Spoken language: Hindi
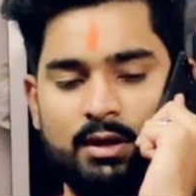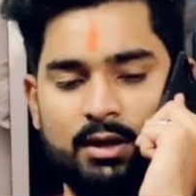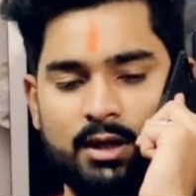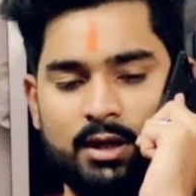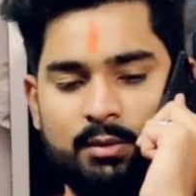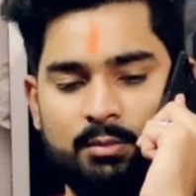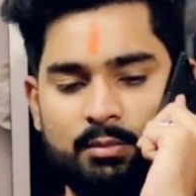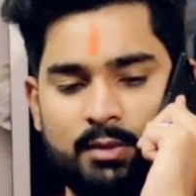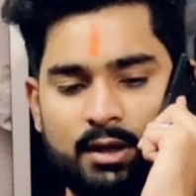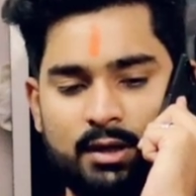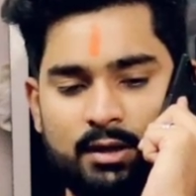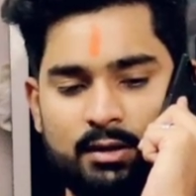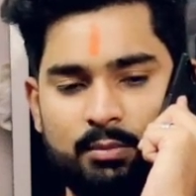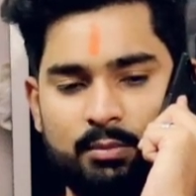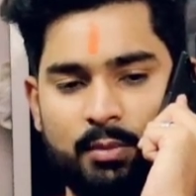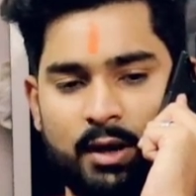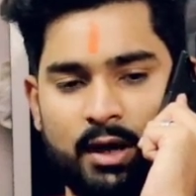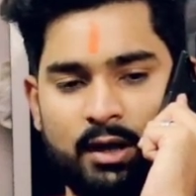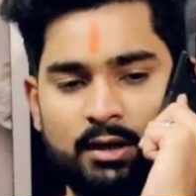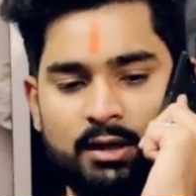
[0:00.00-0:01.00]
नहीं मैं
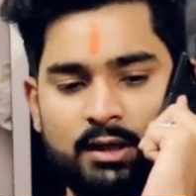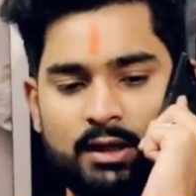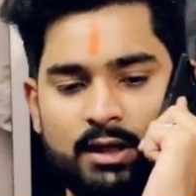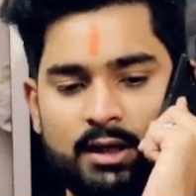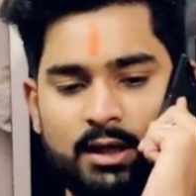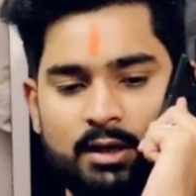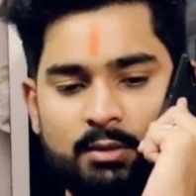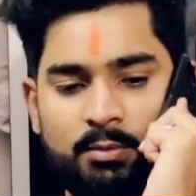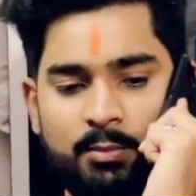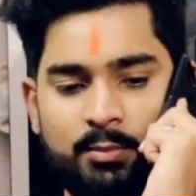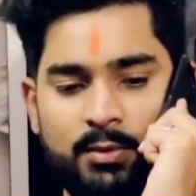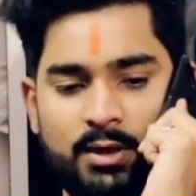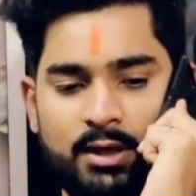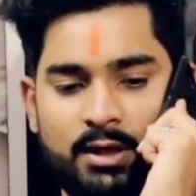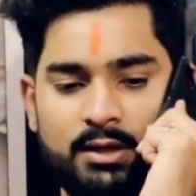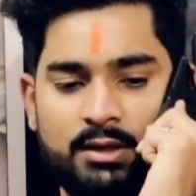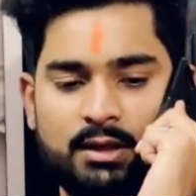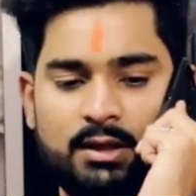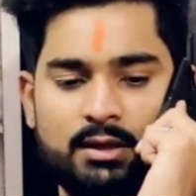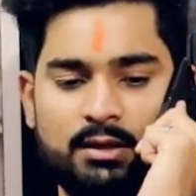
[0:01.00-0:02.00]
पागल नहीं यार मैं
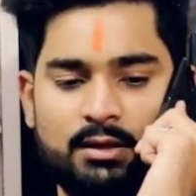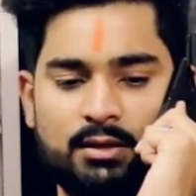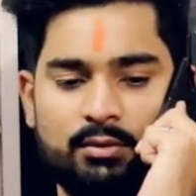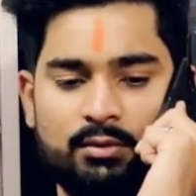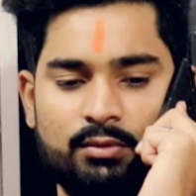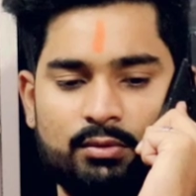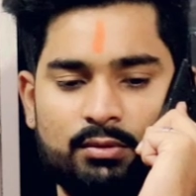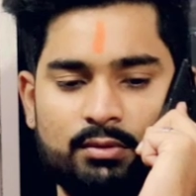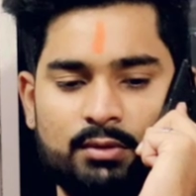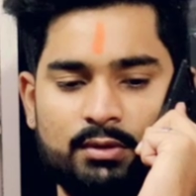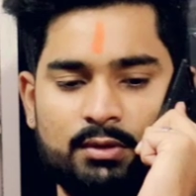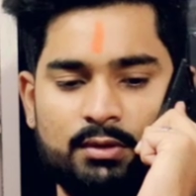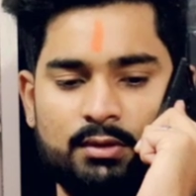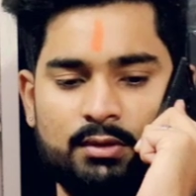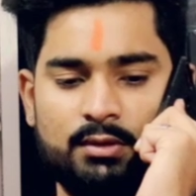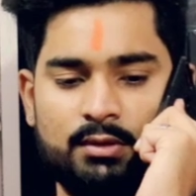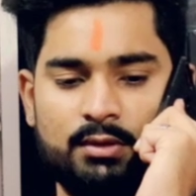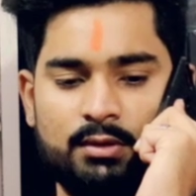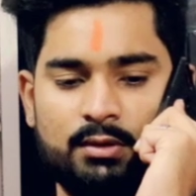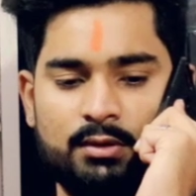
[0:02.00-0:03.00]
मजाक नहीं कर रहा हूँ
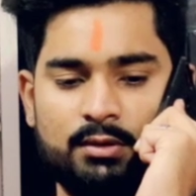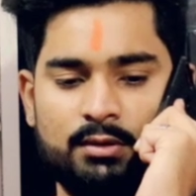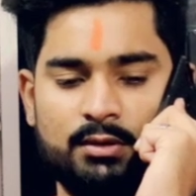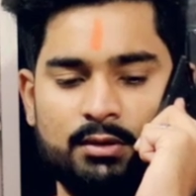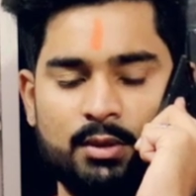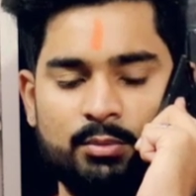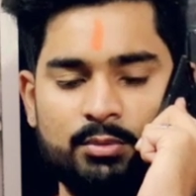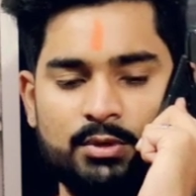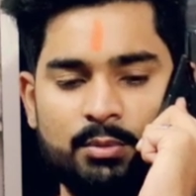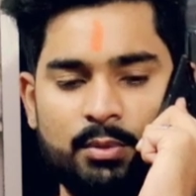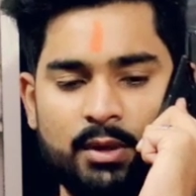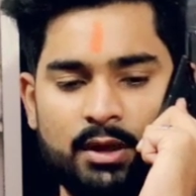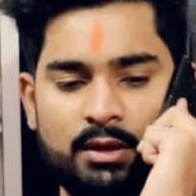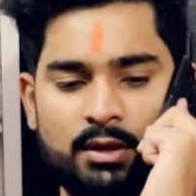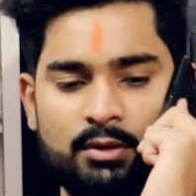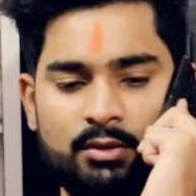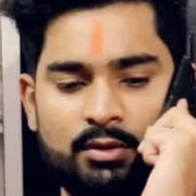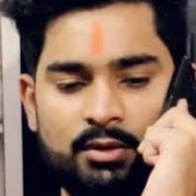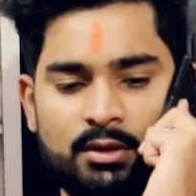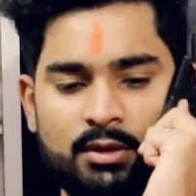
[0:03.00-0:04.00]
कम से
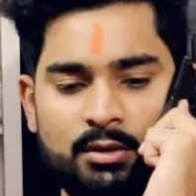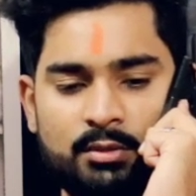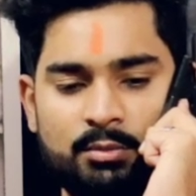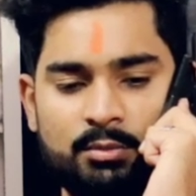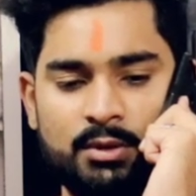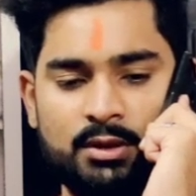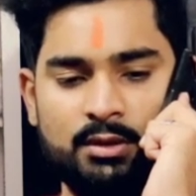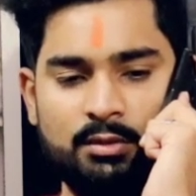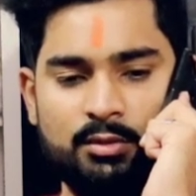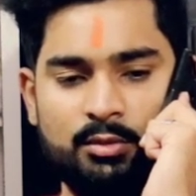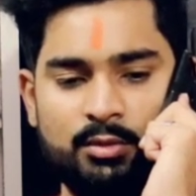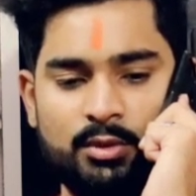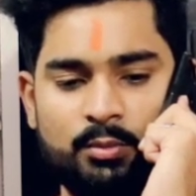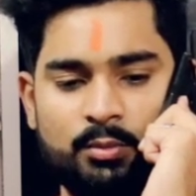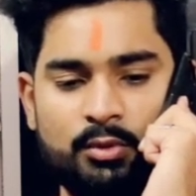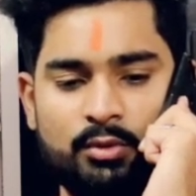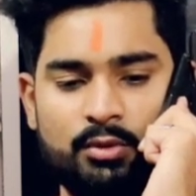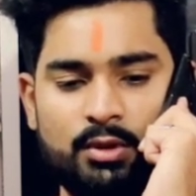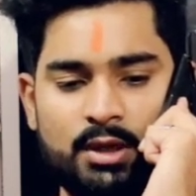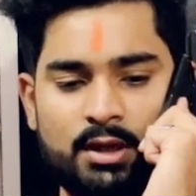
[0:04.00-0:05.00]
पागल हुई तो मतलब
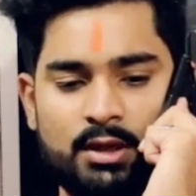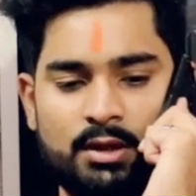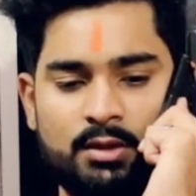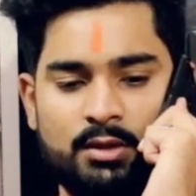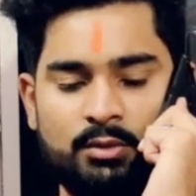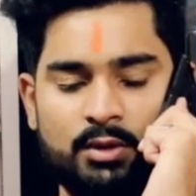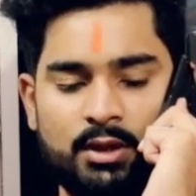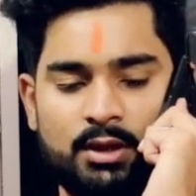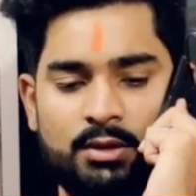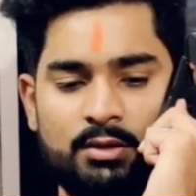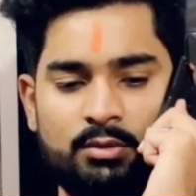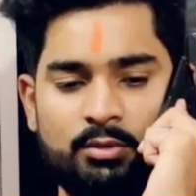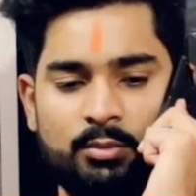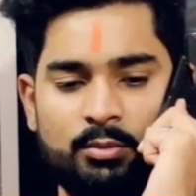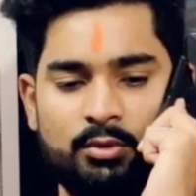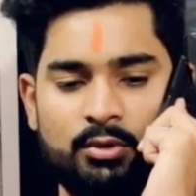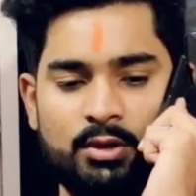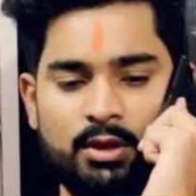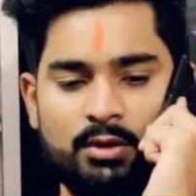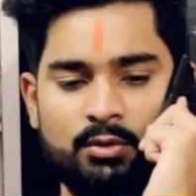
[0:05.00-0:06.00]
तुमसे बोले आ रहा हूँ आई
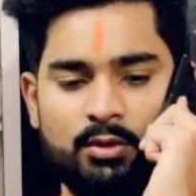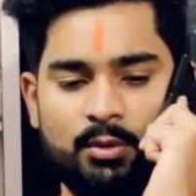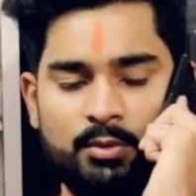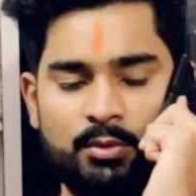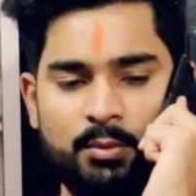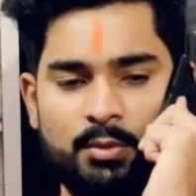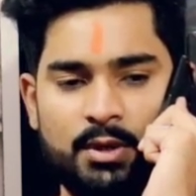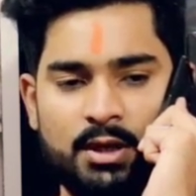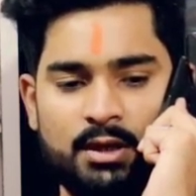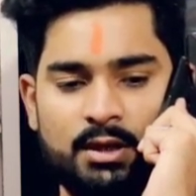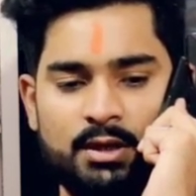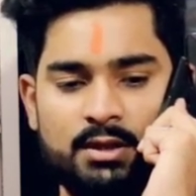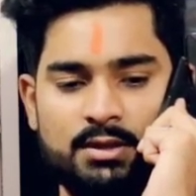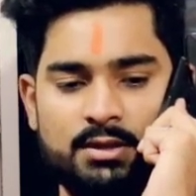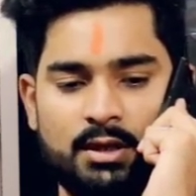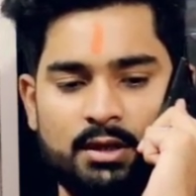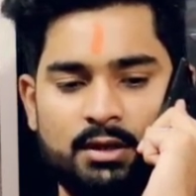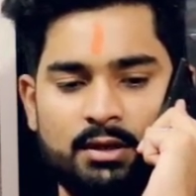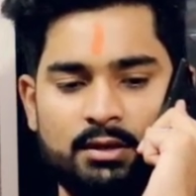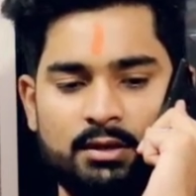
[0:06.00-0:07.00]
लोग बोले आ रहा हूँ अपने प्यार का
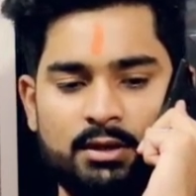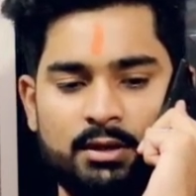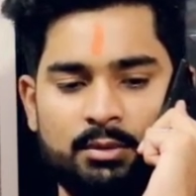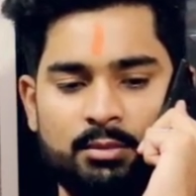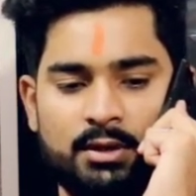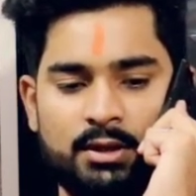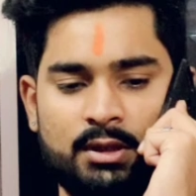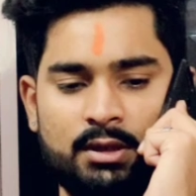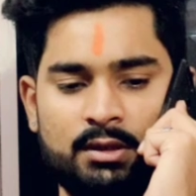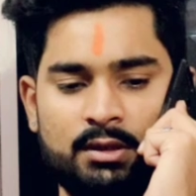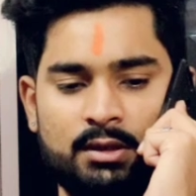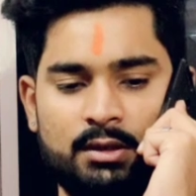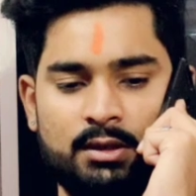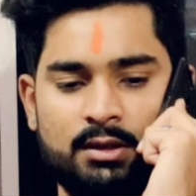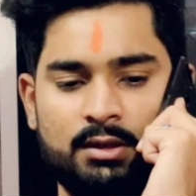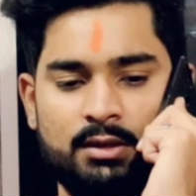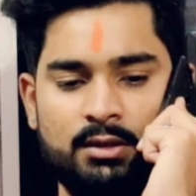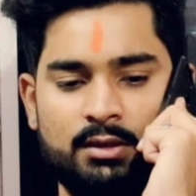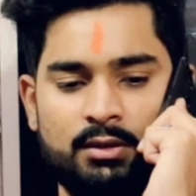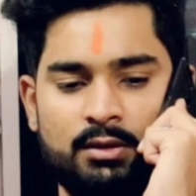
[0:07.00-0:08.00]
इजहार कर दिया मैंने
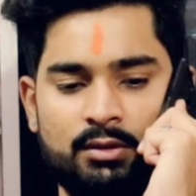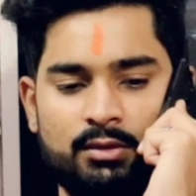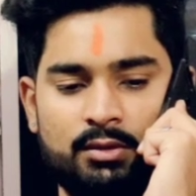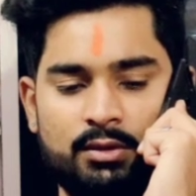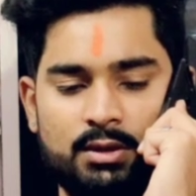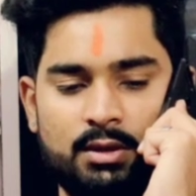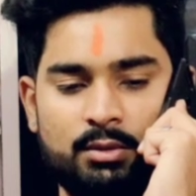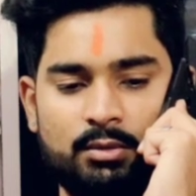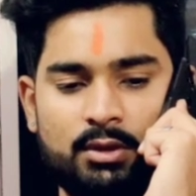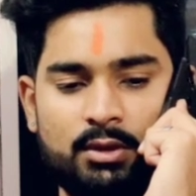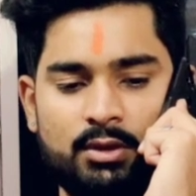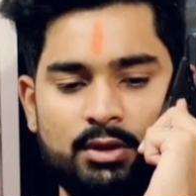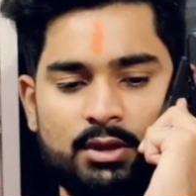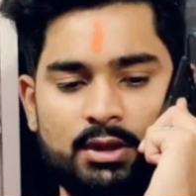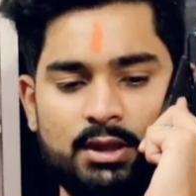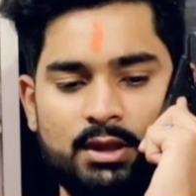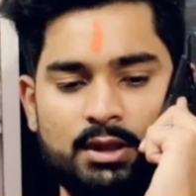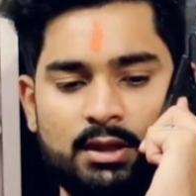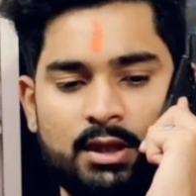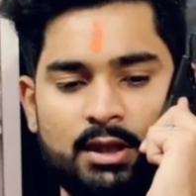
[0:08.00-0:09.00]
तो इसका मतलब
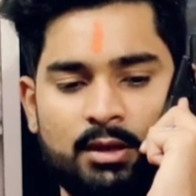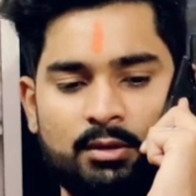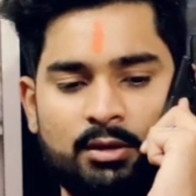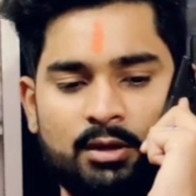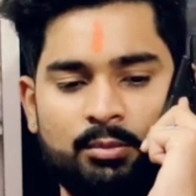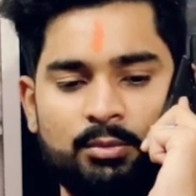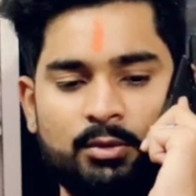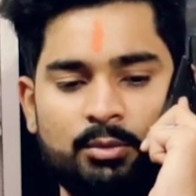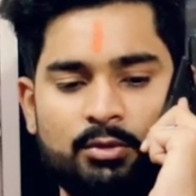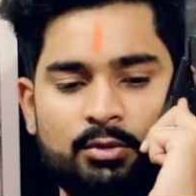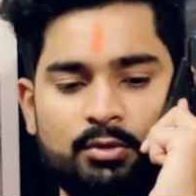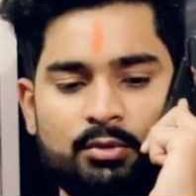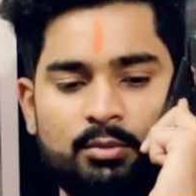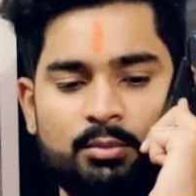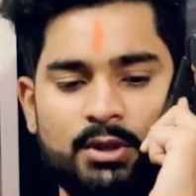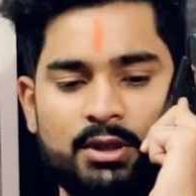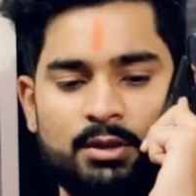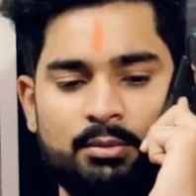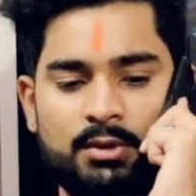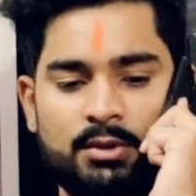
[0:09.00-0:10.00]
ये नहीं है कि यार आप तो
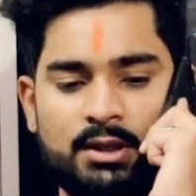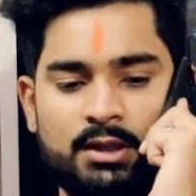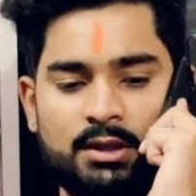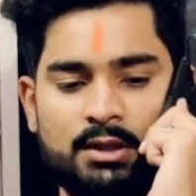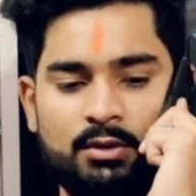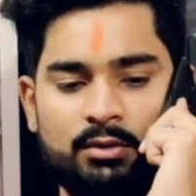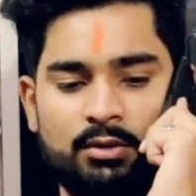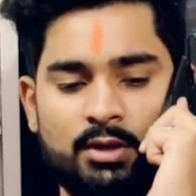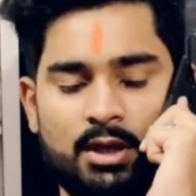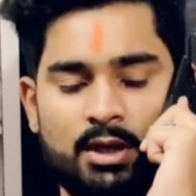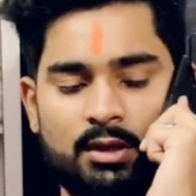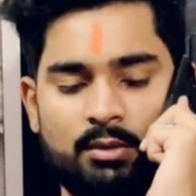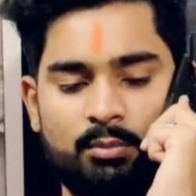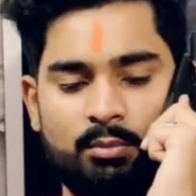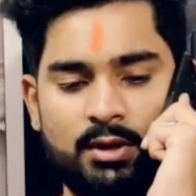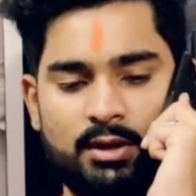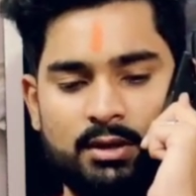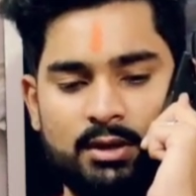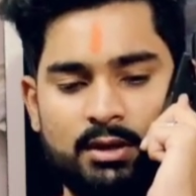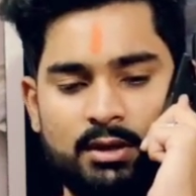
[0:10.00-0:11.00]
बिल्कुल मजे में ले रहे
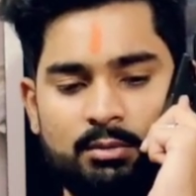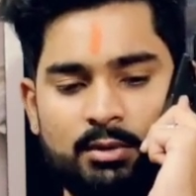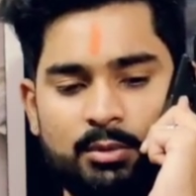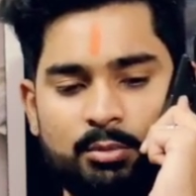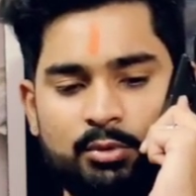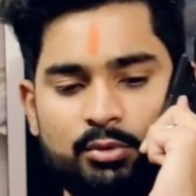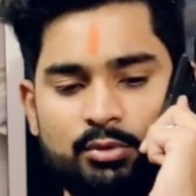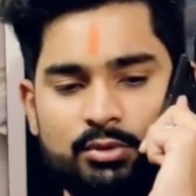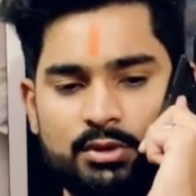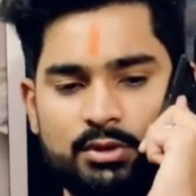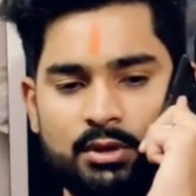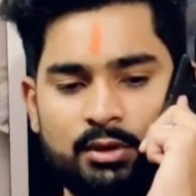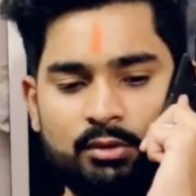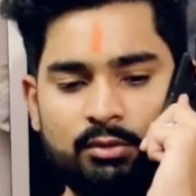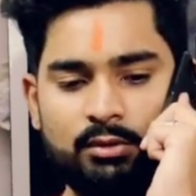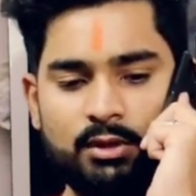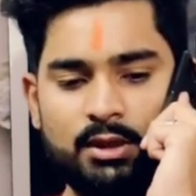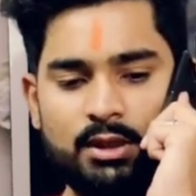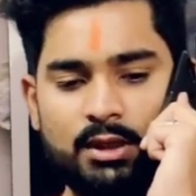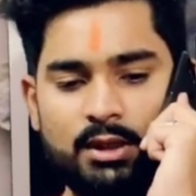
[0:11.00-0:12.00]
हो मैं रियल में पूछ रहा
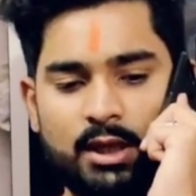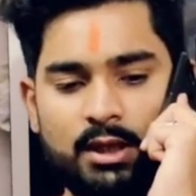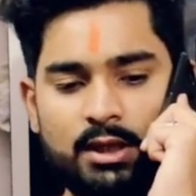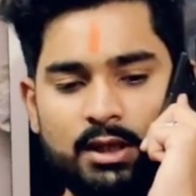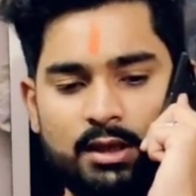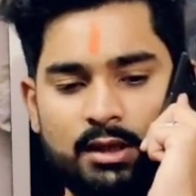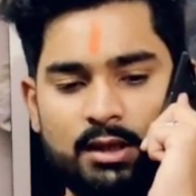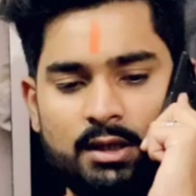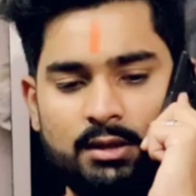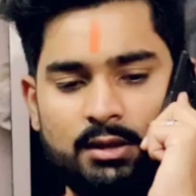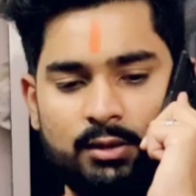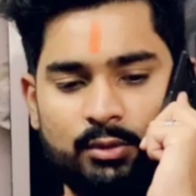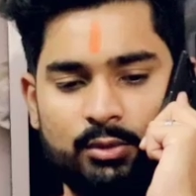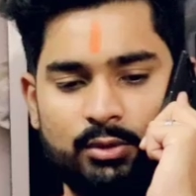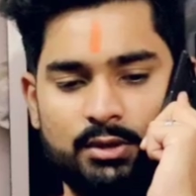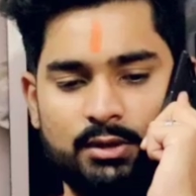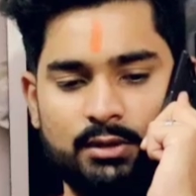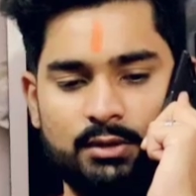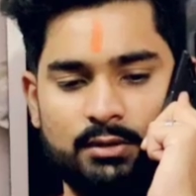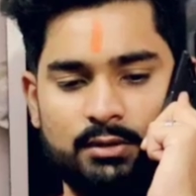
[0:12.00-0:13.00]
हूँ कि नहीं है ना ऐसा
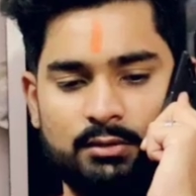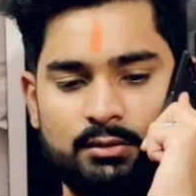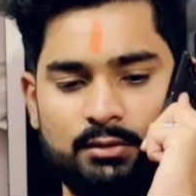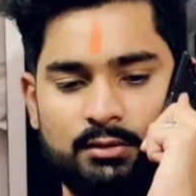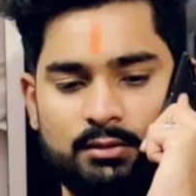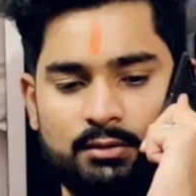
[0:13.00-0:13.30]
कुछ